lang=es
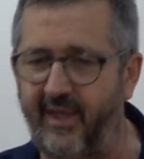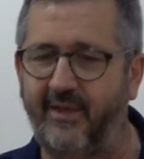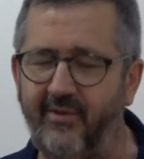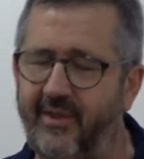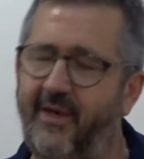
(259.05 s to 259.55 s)

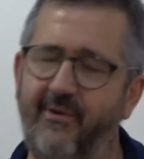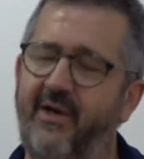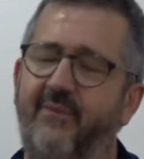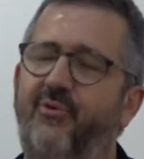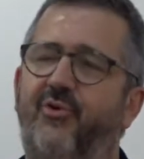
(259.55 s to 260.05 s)
aquí se
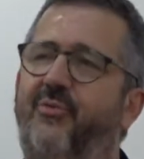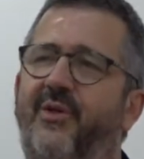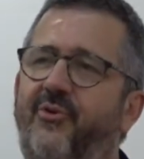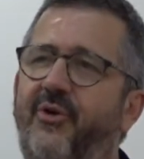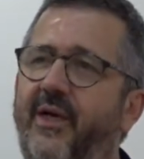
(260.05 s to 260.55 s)
trabaja mucho
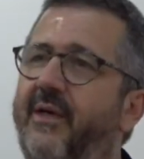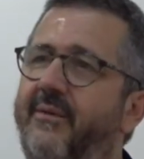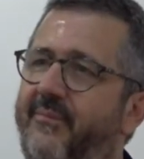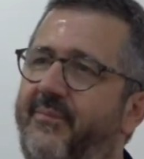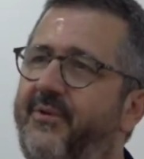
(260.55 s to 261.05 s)
más horas.
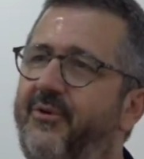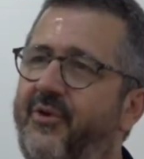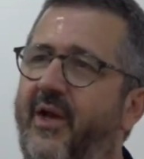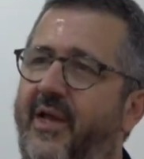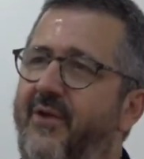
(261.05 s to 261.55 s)
O
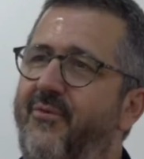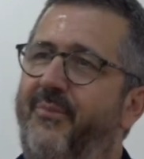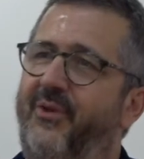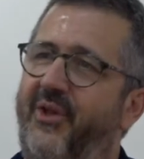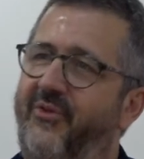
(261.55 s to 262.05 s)
sea, ahí hay un
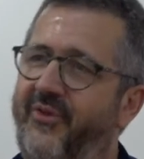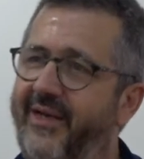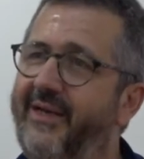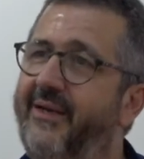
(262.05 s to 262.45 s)
potencial.